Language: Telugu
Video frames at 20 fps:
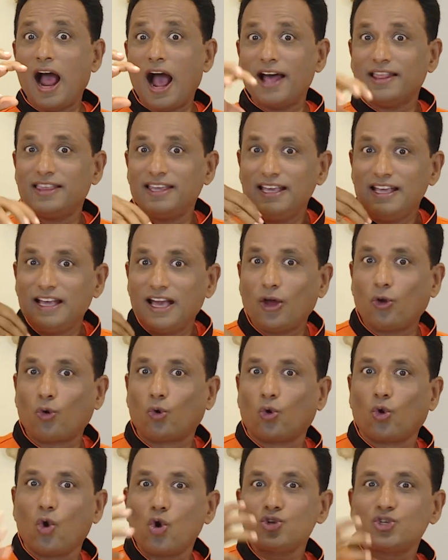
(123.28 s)
అది ఇంకా
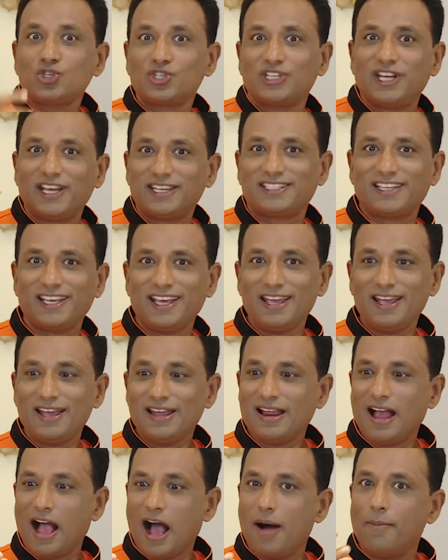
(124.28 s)
రోస్ట్ చేసి
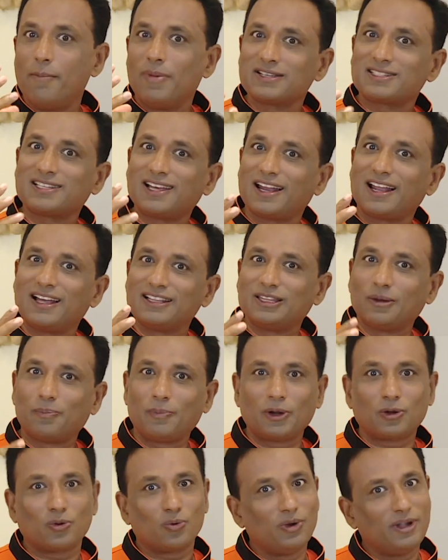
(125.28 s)
ఆ మసాలా అంతా
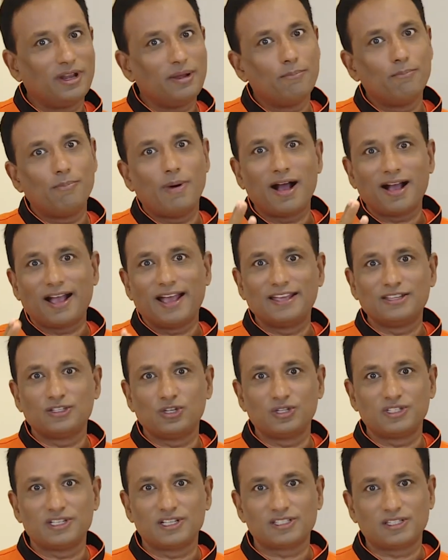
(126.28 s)
పట్టుకుంటే బాగా
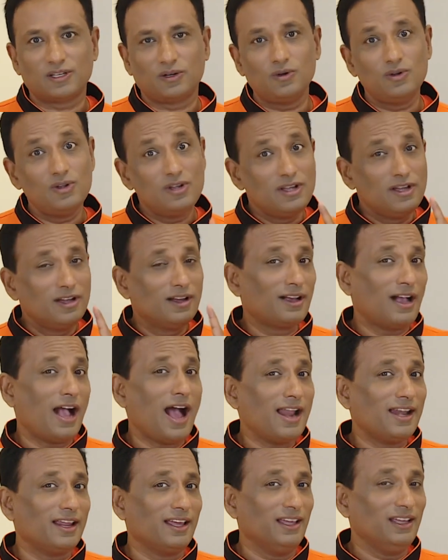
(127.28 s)
ఎంజాయ్ చేస్తారు
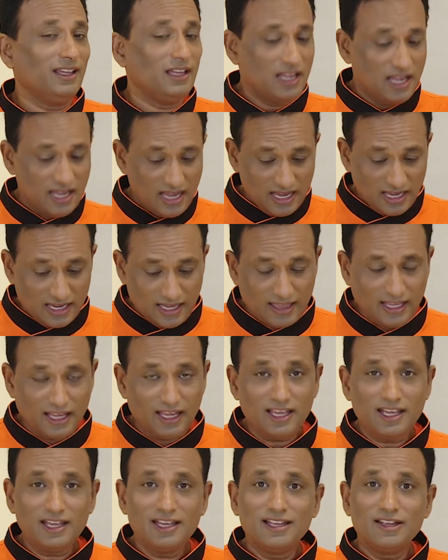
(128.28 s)
కానీ ఇది
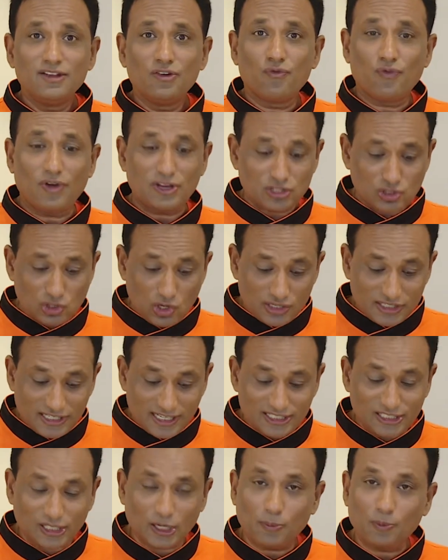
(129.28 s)
ఫస్ట్లో
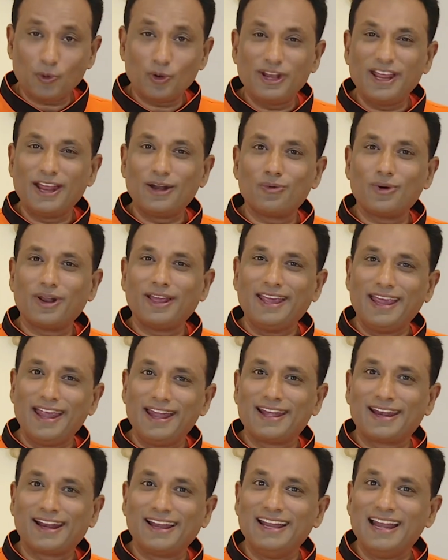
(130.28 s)
చేసేటప్పుడు నేను కూడా
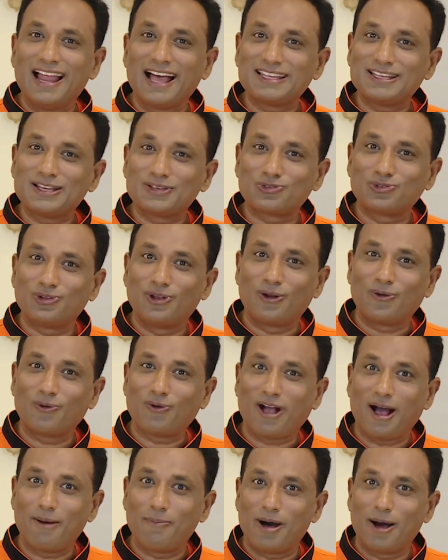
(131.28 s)
ఏంట్రా ఇలా చేస్తున్నారు
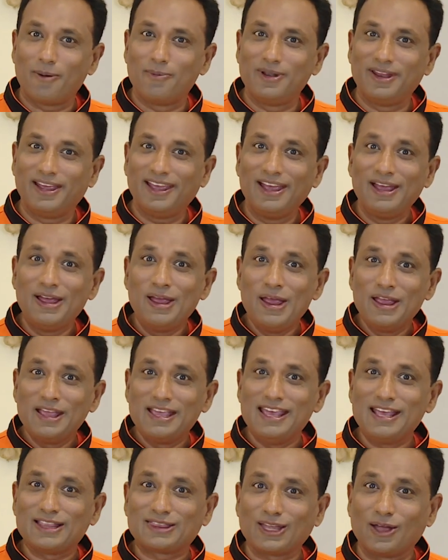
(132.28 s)
కబాబుని
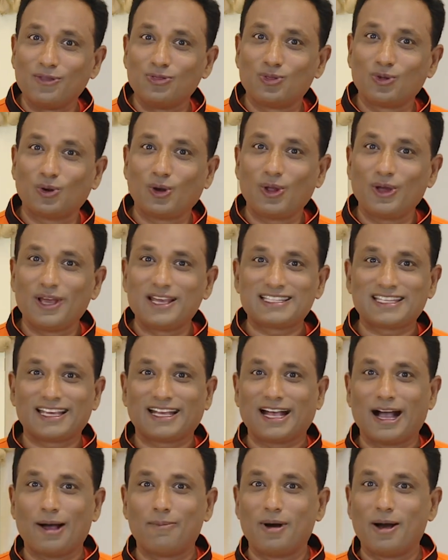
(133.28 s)
ఈ తందూరులో వేసే
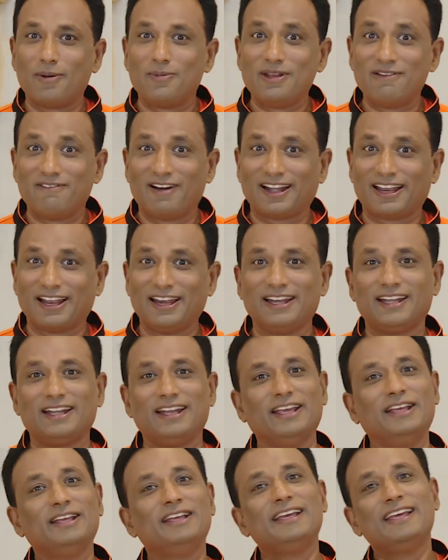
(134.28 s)
కబాబుని
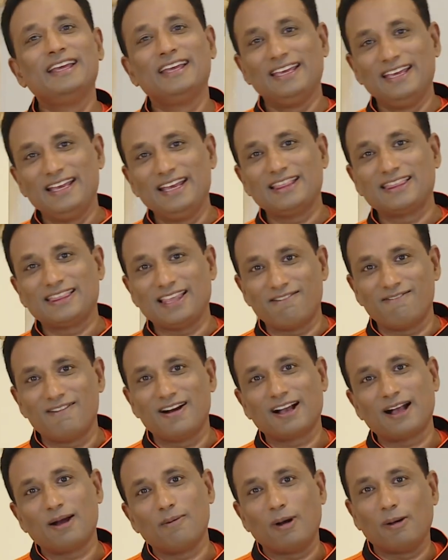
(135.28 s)
వాటన్నిటిని ఈ తవ్వ
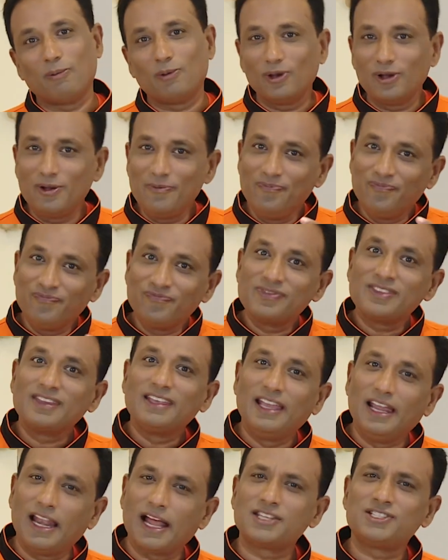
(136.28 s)
కబాబులు
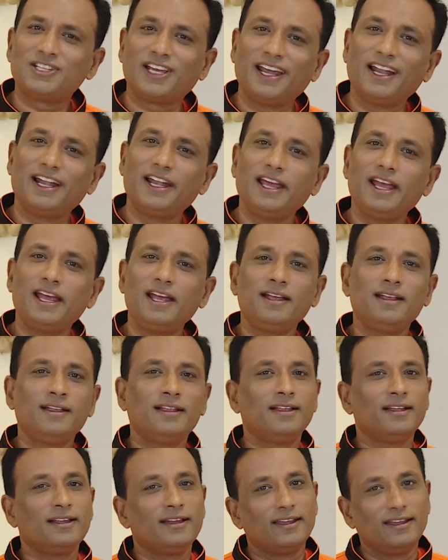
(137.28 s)
ఇలా చేయండి
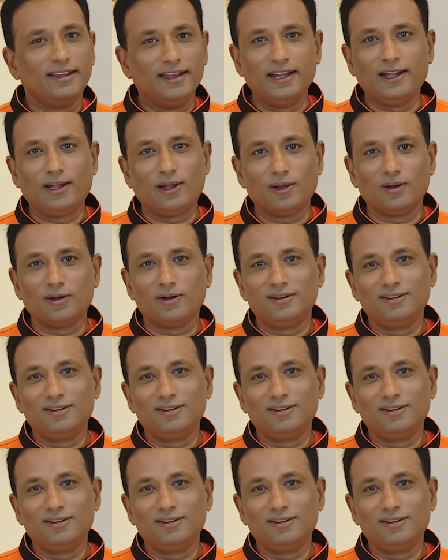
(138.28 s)
ఇంట్లో